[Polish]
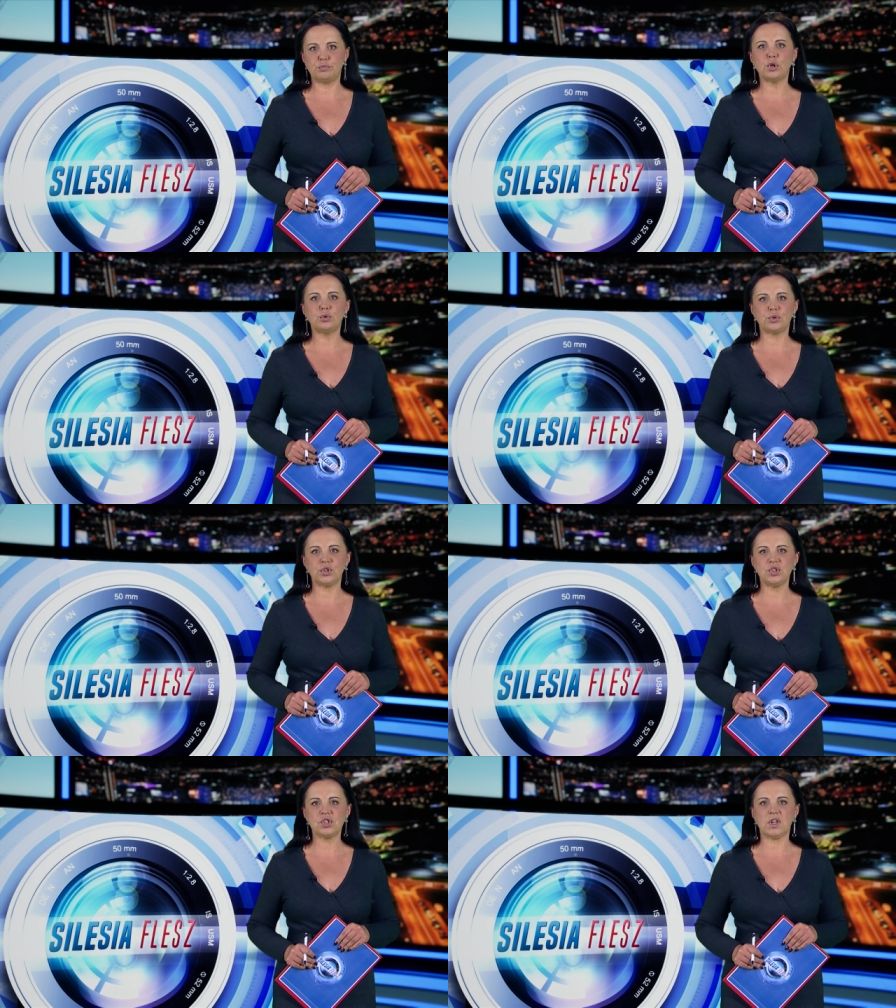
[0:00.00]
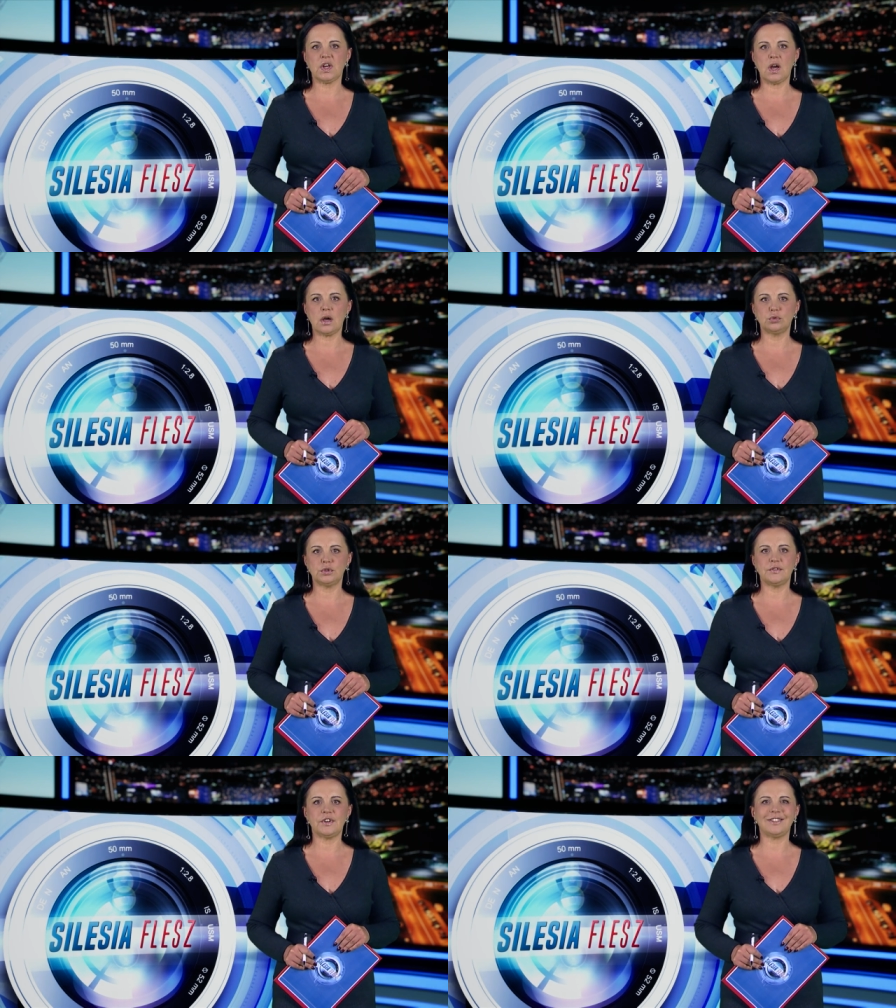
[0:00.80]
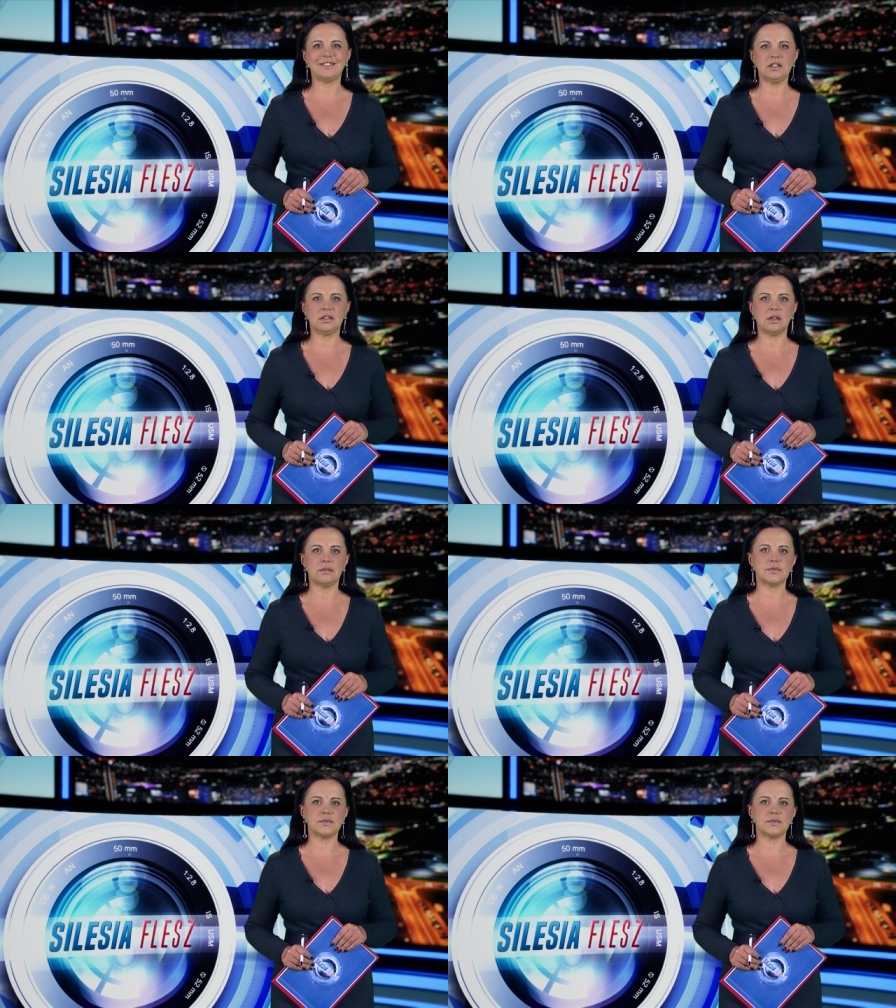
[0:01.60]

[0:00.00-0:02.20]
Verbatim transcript: pogórniczej hałdy w Radlinie.